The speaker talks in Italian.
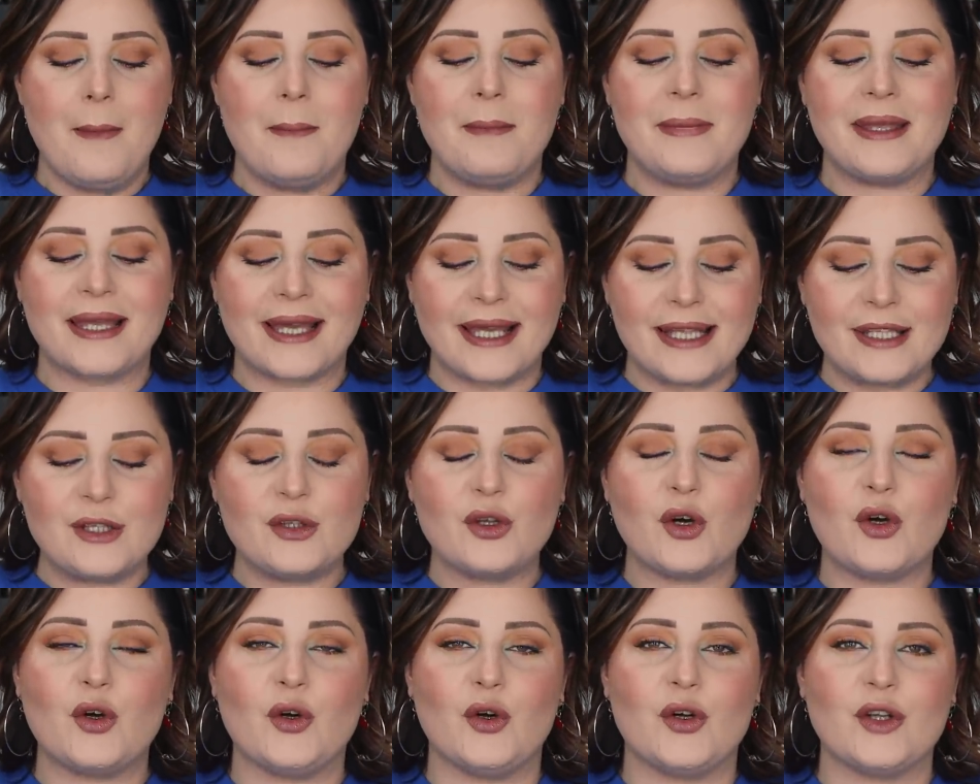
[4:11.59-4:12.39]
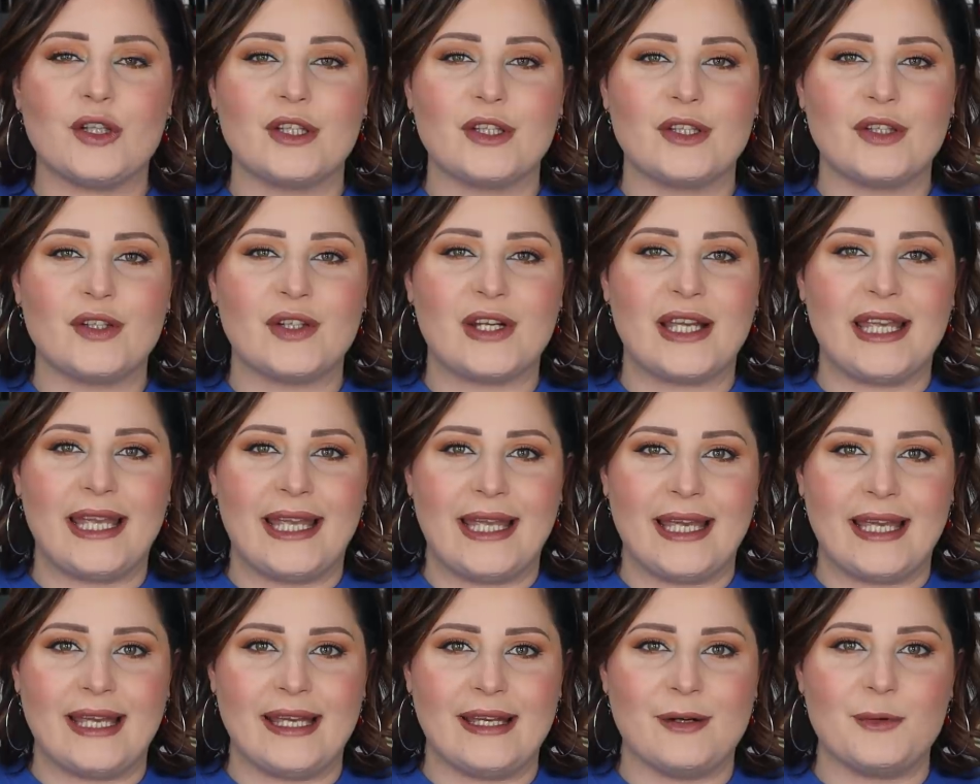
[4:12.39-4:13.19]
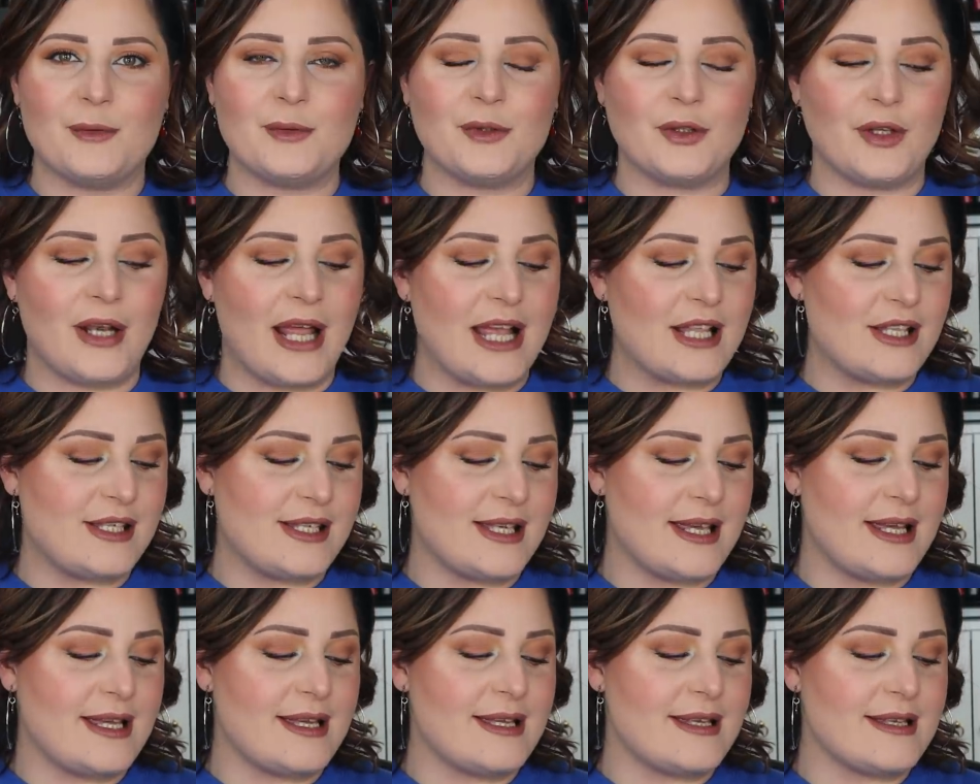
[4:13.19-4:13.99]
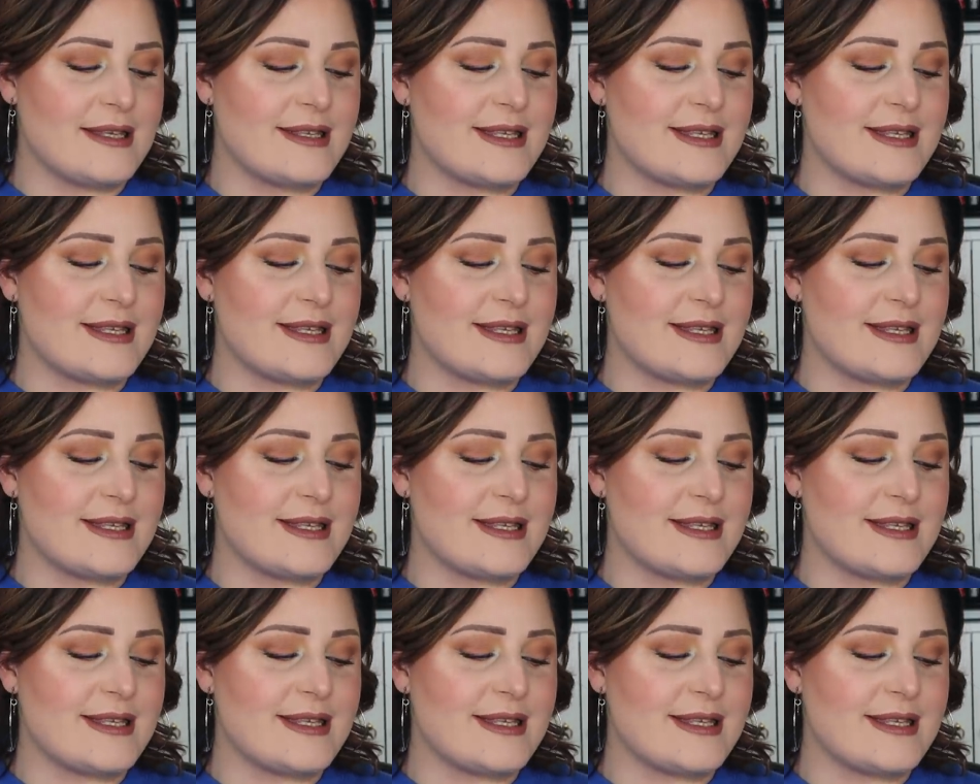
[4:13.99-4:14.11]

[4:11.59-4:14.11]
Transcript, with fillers: mi rendo conto che uno legge